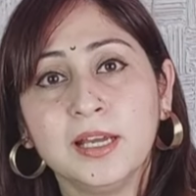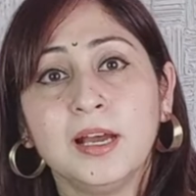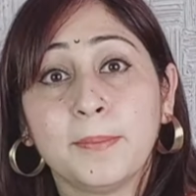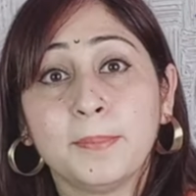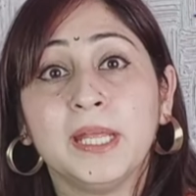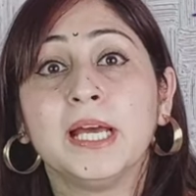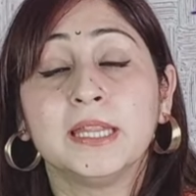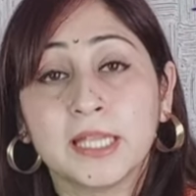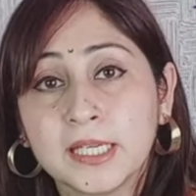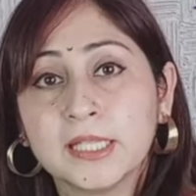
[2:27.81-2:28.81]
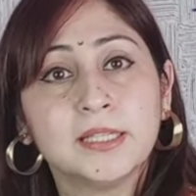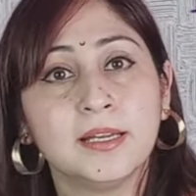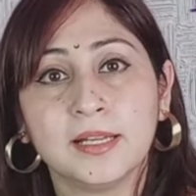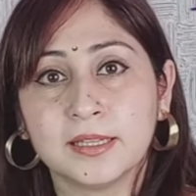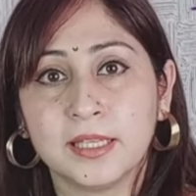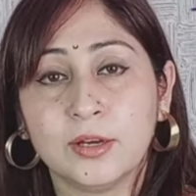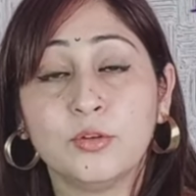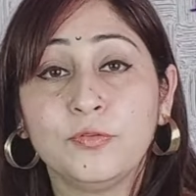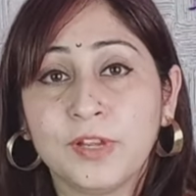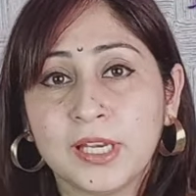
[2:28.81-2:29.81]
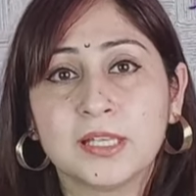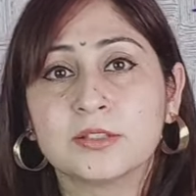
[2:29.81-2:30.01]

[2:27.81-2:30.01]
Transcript: अपने अंदर ही अंदर रखते हैं उन फीलिंग्स